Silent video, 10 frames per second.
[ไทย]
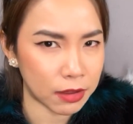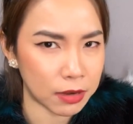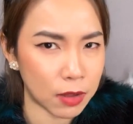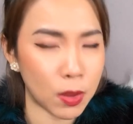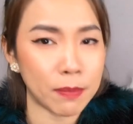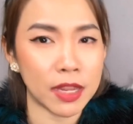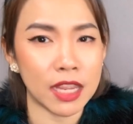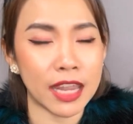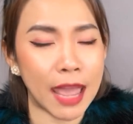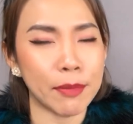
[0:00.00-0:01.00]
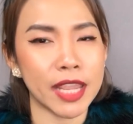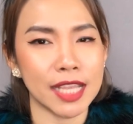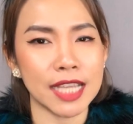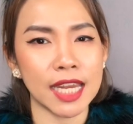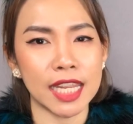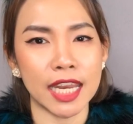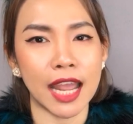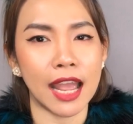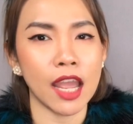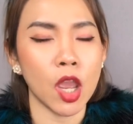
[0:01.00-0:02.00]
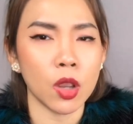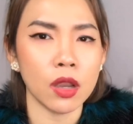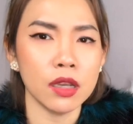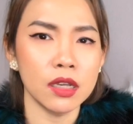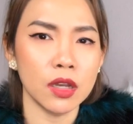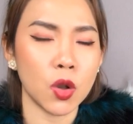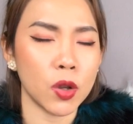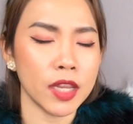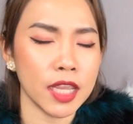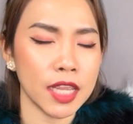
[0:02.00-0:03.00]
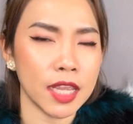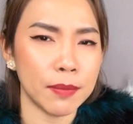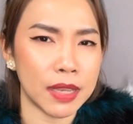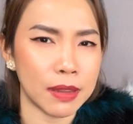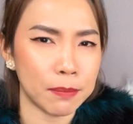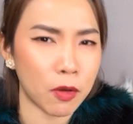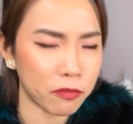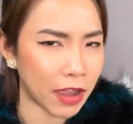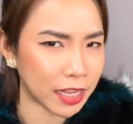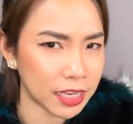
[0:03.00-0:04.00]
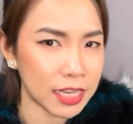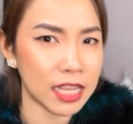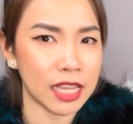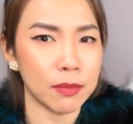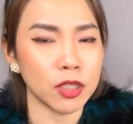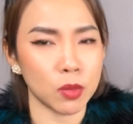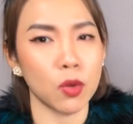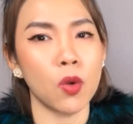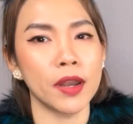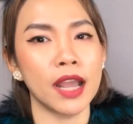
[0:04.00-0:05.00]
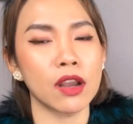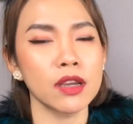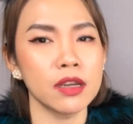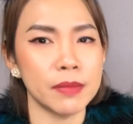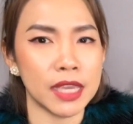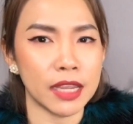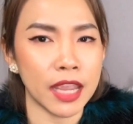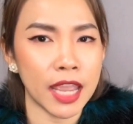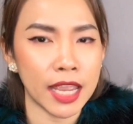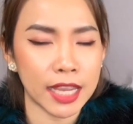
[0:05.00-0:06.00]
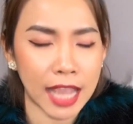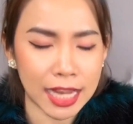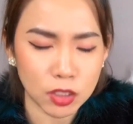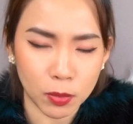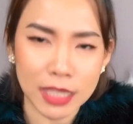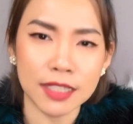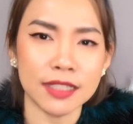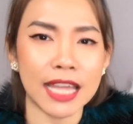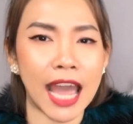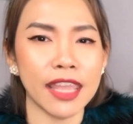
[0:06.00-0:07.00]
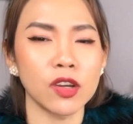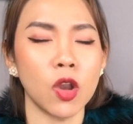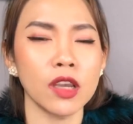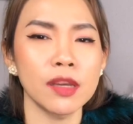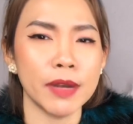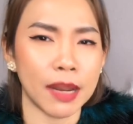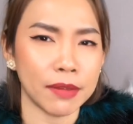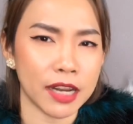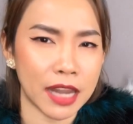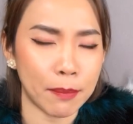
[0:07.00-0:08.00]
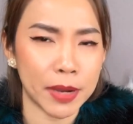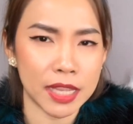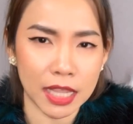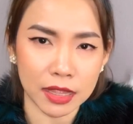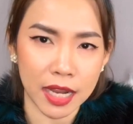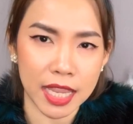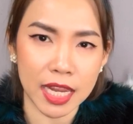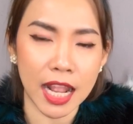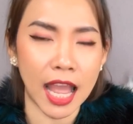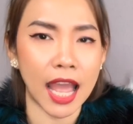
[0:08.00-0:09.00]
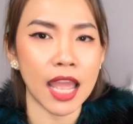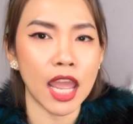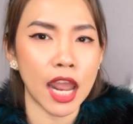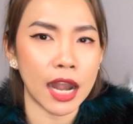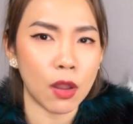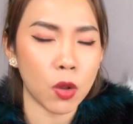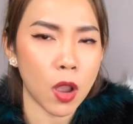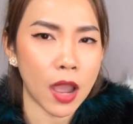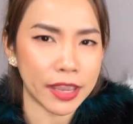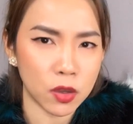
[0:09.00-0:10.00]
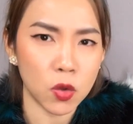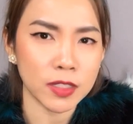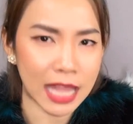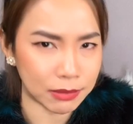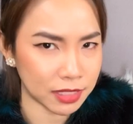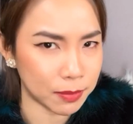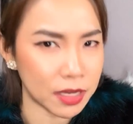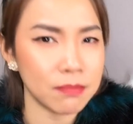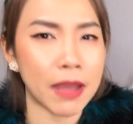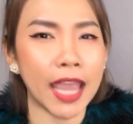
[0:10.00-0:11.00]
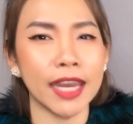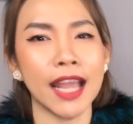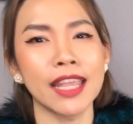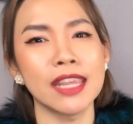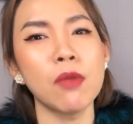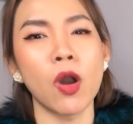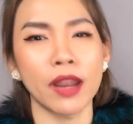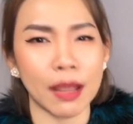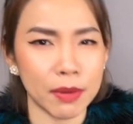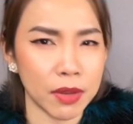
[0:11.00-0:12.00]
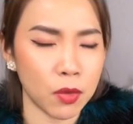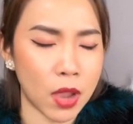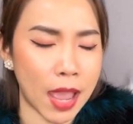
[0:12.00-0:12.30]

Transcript: ในเว็บนี้ในแอปพลิเคชันนี้นะคะก็คือคนที่มีโปรไฟล์ที่ดีพอสมควรนะคะก็คือมีการจบการศึกษาอย่างน้อยก็คือระดับปริญญาตรีนะคะแล้วก็อายุ30ขึ้นไปนะคะอย่างที่บอกนะคะเพื่อนๆ